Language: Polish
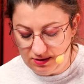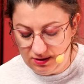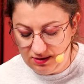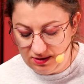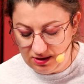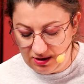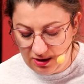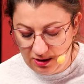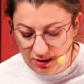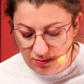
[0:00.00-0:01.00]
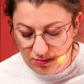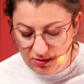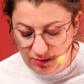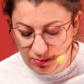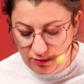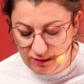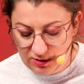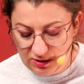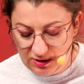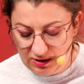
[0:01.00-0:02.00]
stylistce mniej
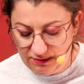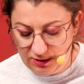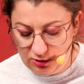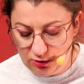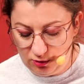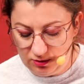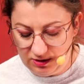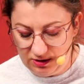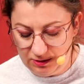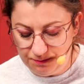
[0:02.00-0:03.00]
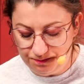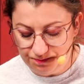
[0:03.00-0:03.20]
piłować tych krawędzi dolnych,